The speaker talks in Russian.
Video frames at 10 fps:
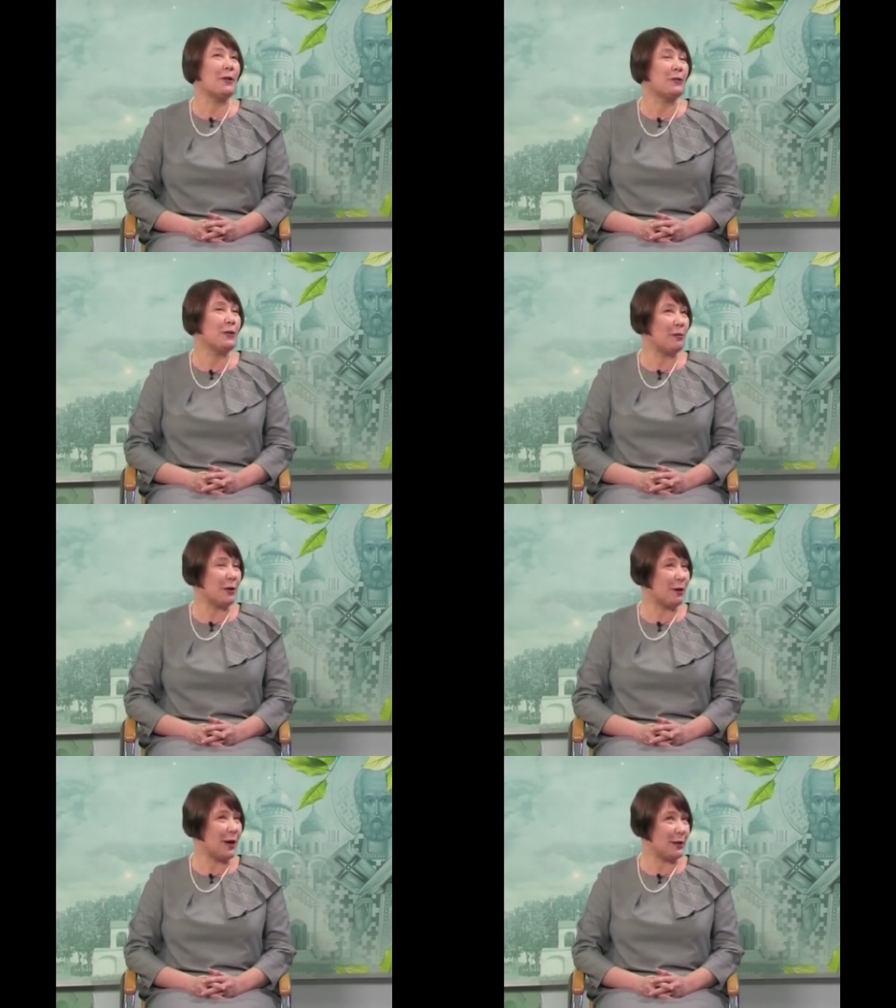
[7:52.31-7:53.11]
ну,
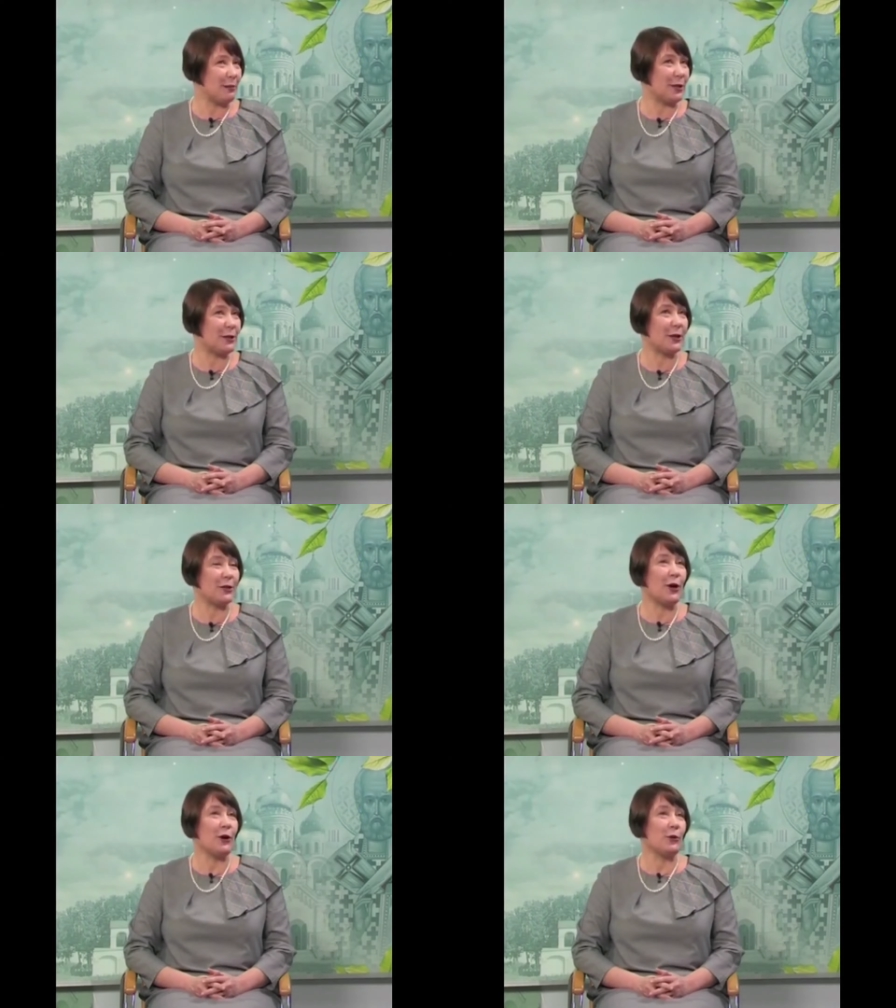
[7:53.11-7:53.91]
предприятие нельзя
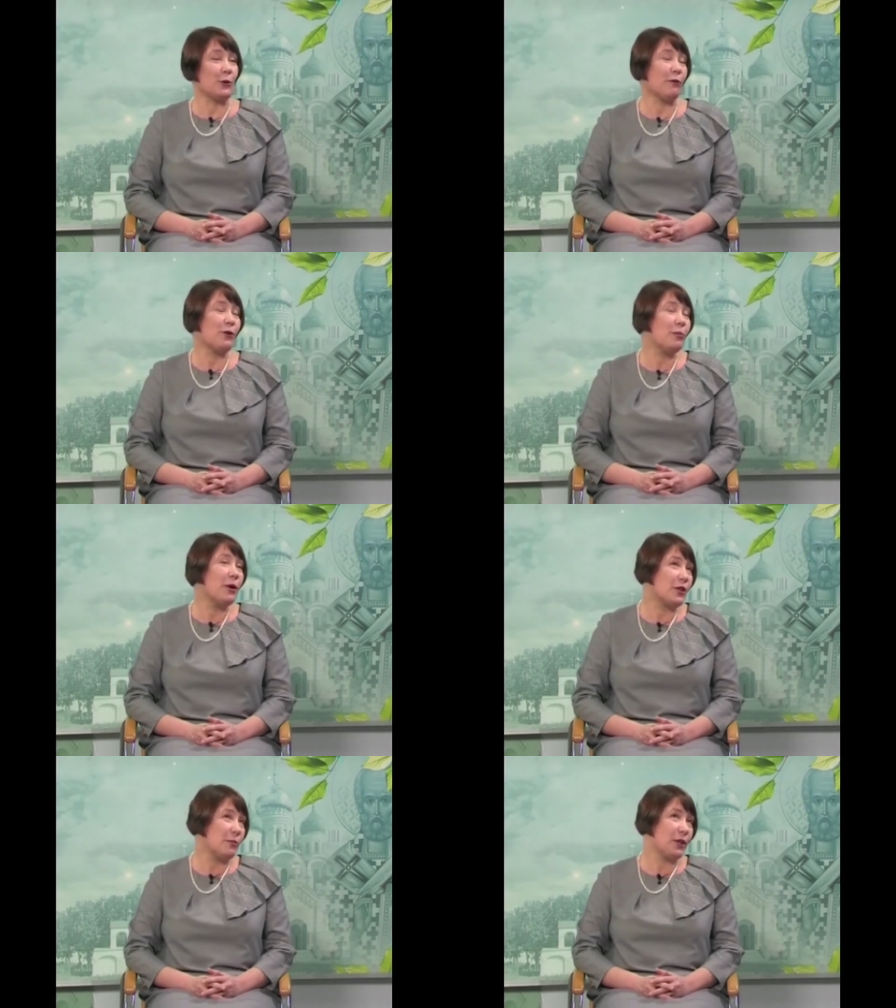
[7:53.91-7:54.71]
сказать, но довольно
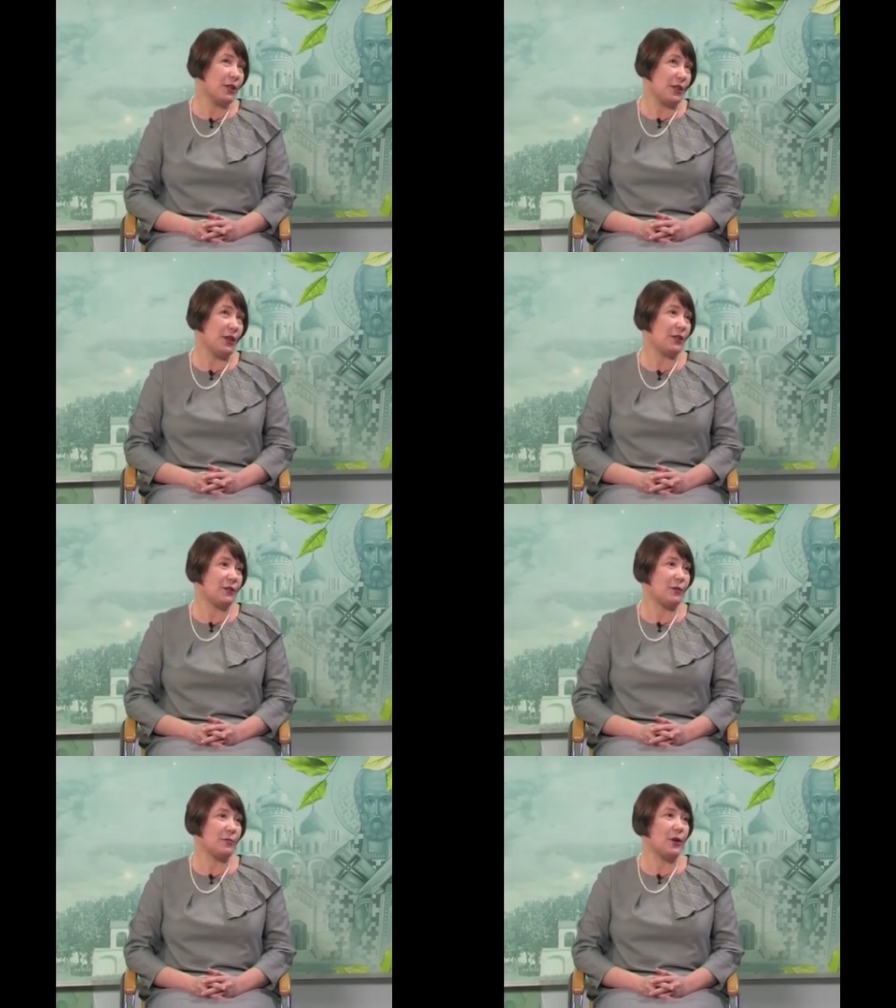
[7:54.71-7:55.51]
большим
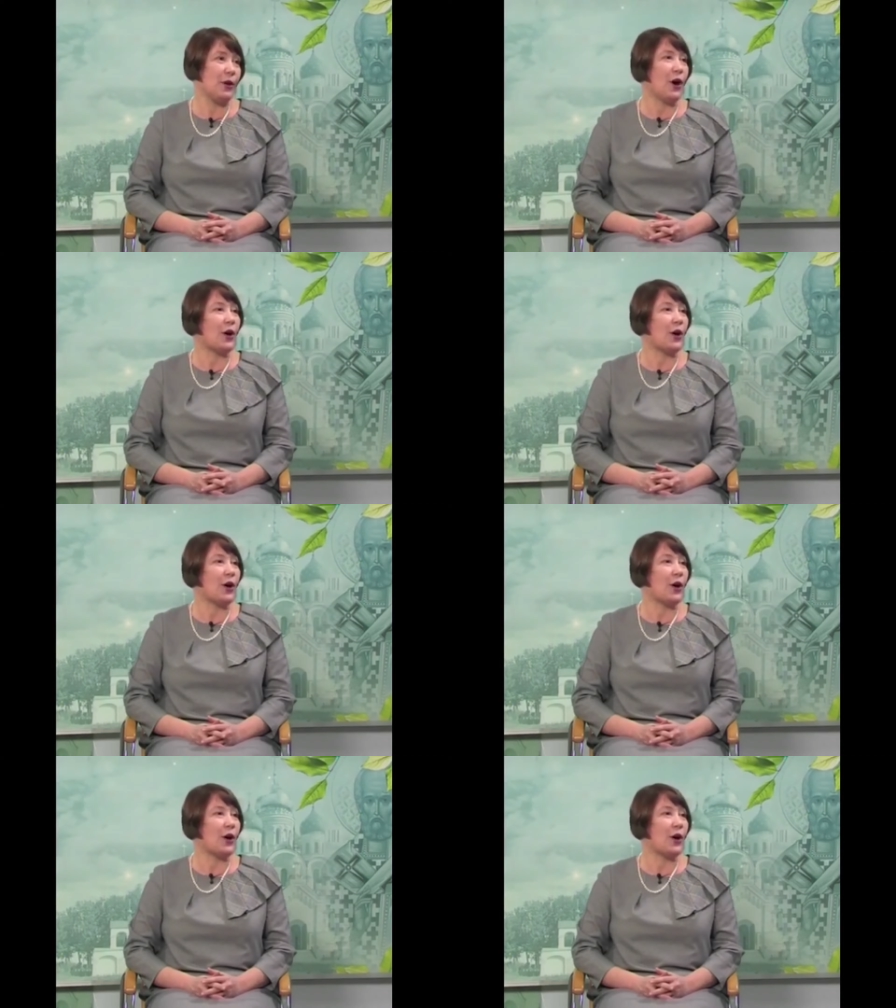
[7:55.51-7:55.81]
хозяйством. организации,